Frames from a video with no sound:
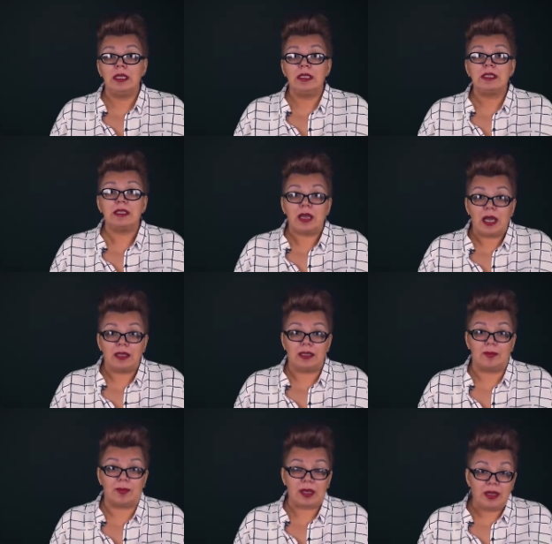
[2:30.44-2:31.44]

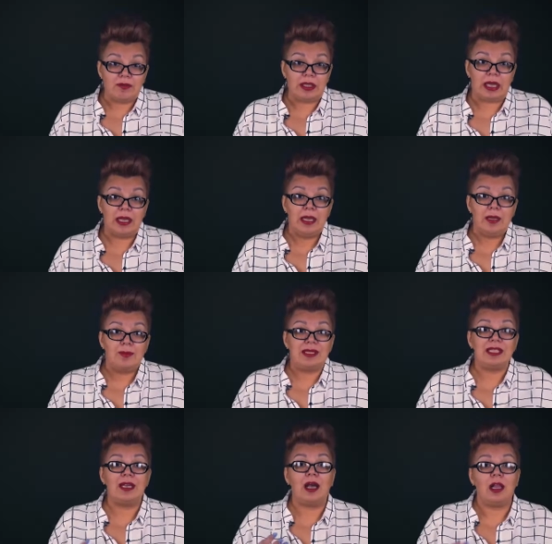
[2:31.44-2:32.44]
Странно, правда?
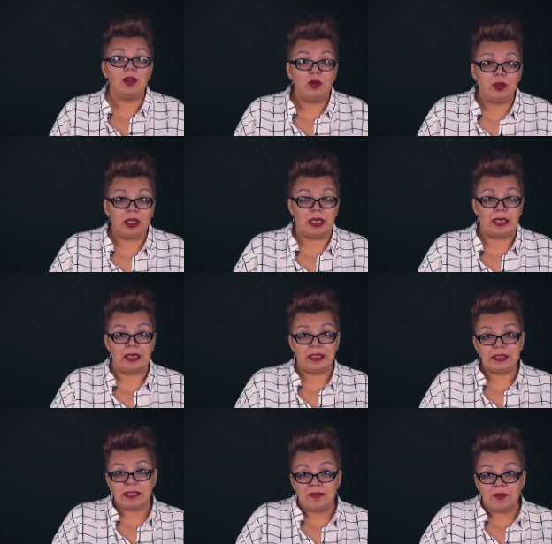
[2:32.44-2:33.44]
Психология
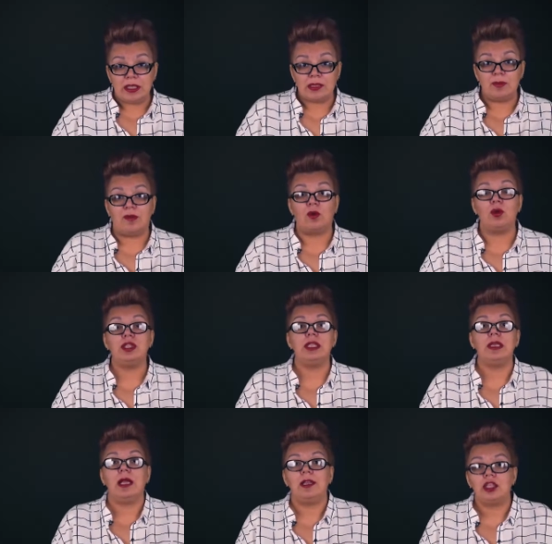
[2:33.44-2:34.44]
коллективизма вроде
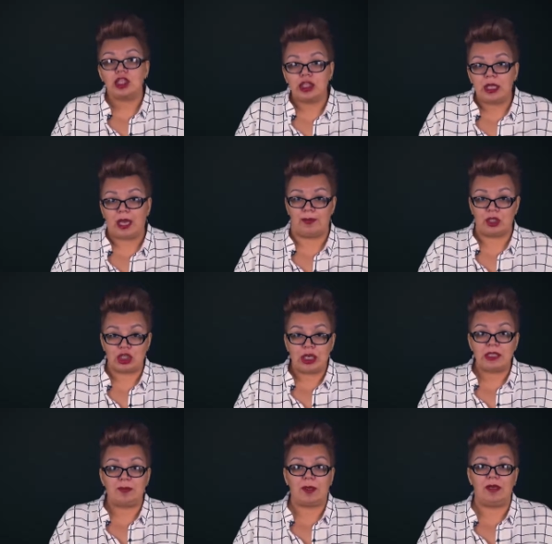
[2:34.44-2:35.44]
должна
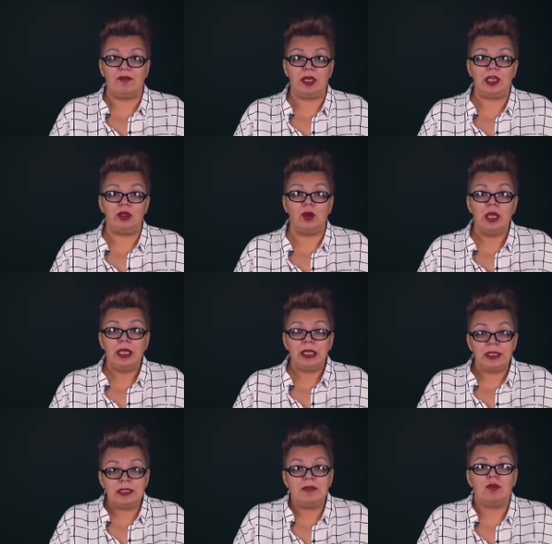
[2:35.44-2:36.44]
мешать проявлению
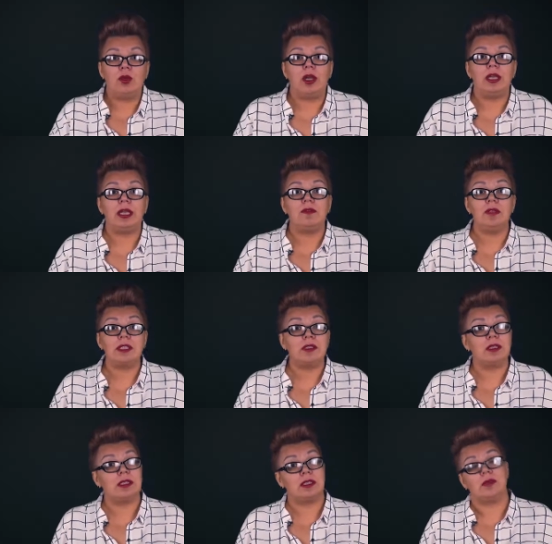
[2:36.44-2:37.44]
индивидуально
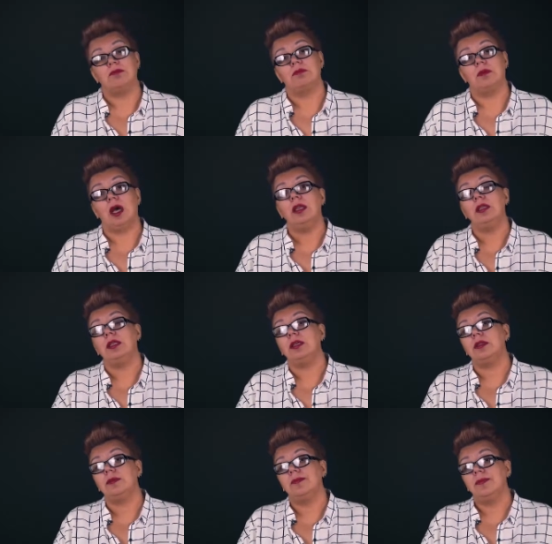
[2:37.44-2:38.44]
ответственности? Ан нет.